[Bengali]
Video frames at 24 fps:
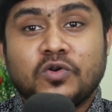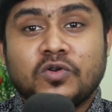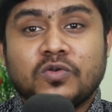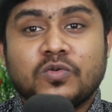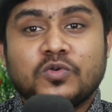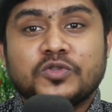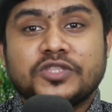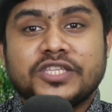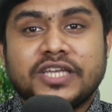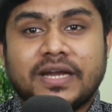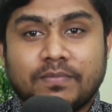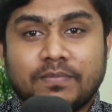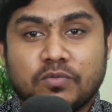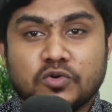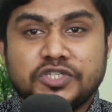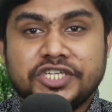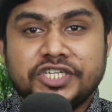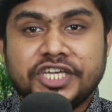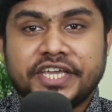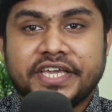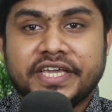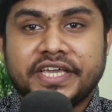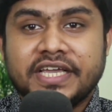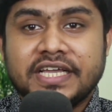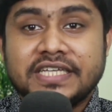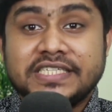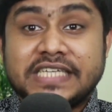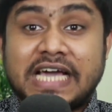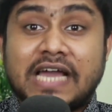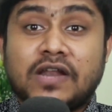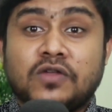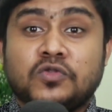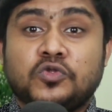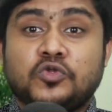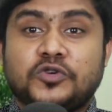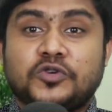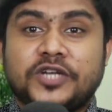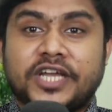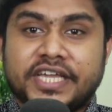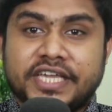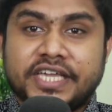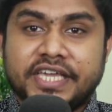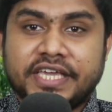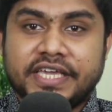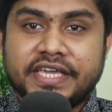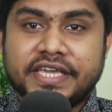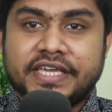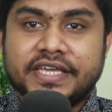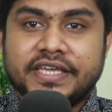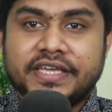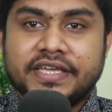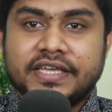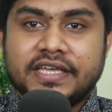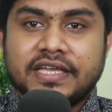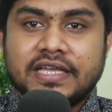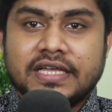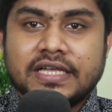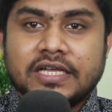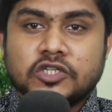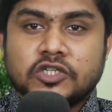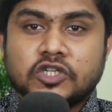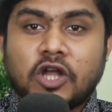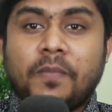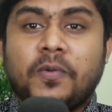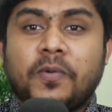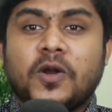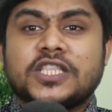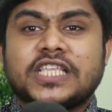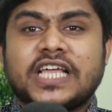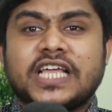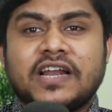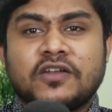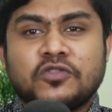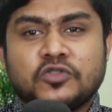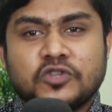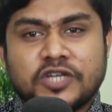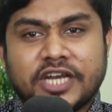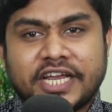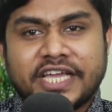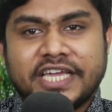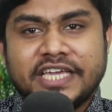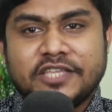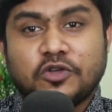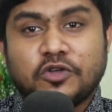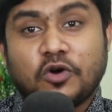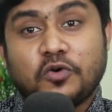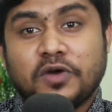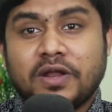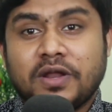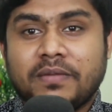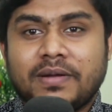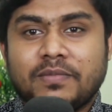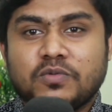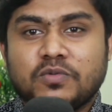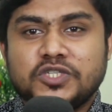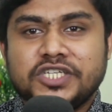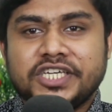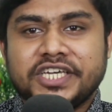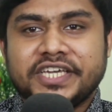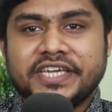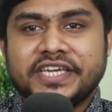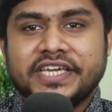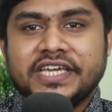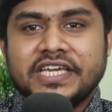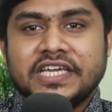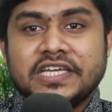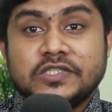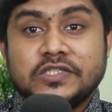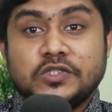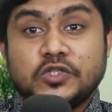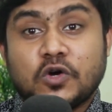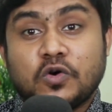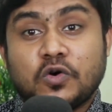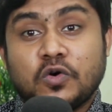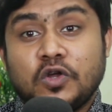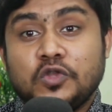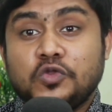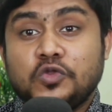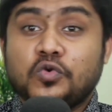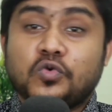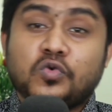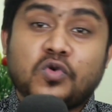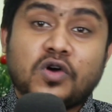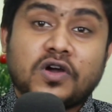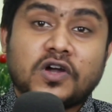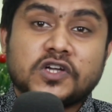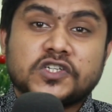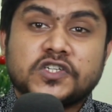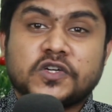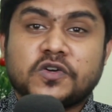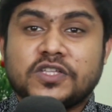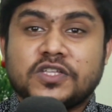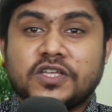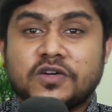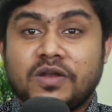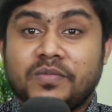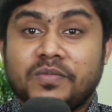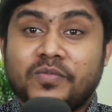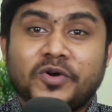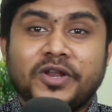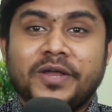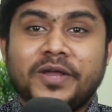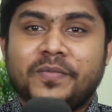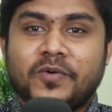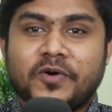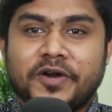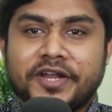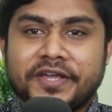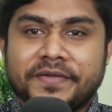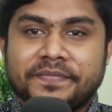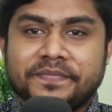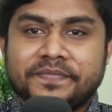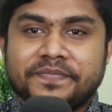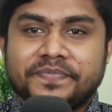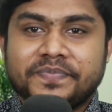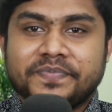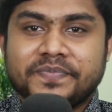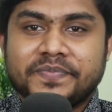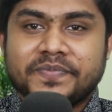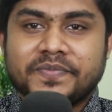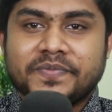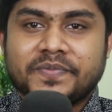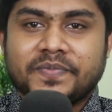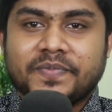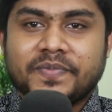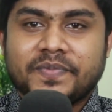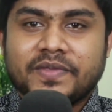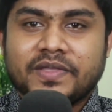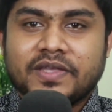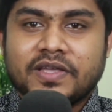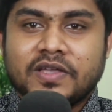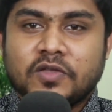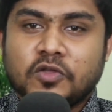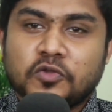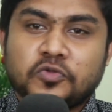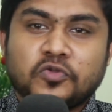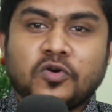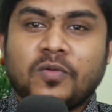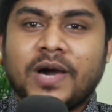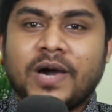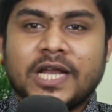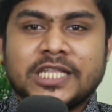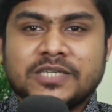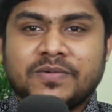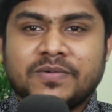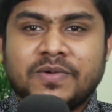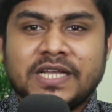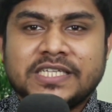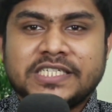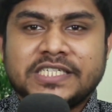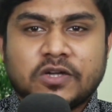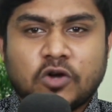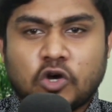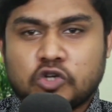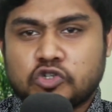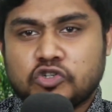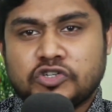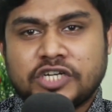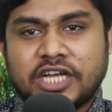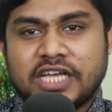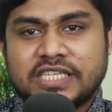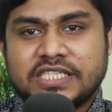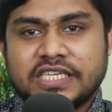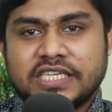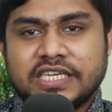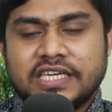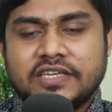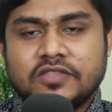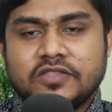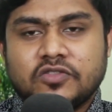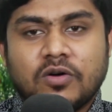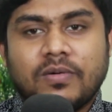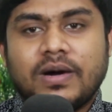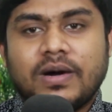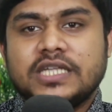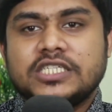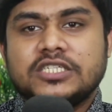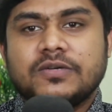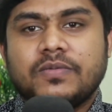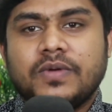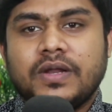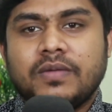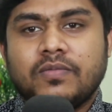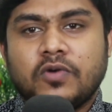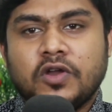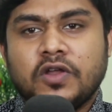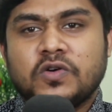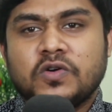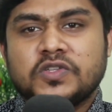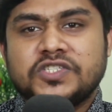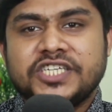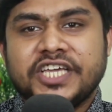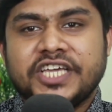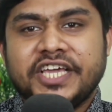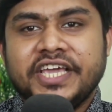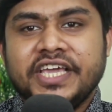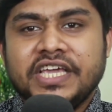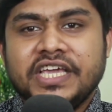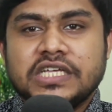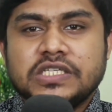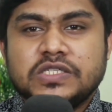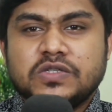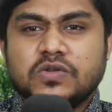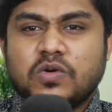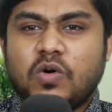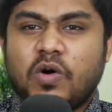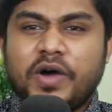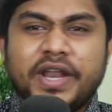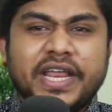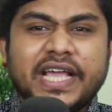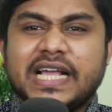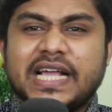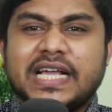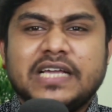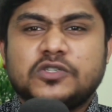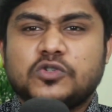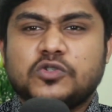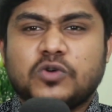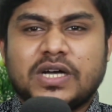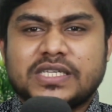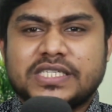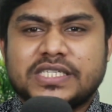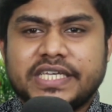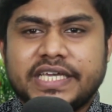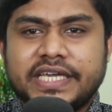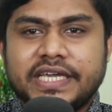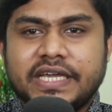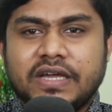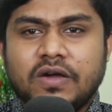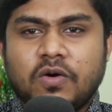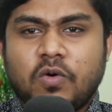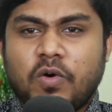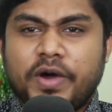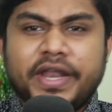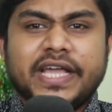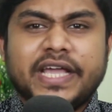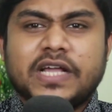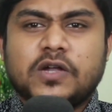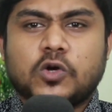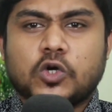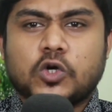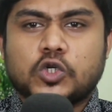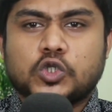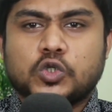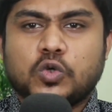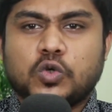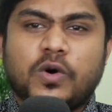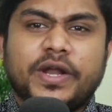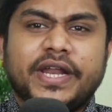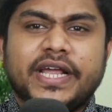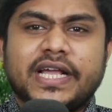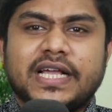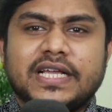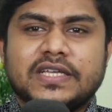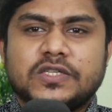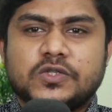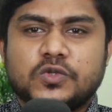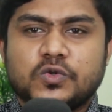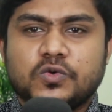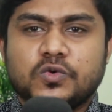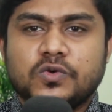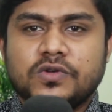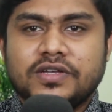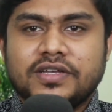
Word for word: অনুভূতিটা বুঝি যে আনন্দটা কী সফলতার আনন্দটা কী তখন আমরা বুঝি যখন ওই দুঃখ কষ্টের কথাগুলো মনে পড়ে তো তোমার জীবনে যে কষ্টটা আছে তোমার জীবনে মনে হচ্ছে যে অনেক কিছু আছে অনেক কষ্ট অনেক কিছু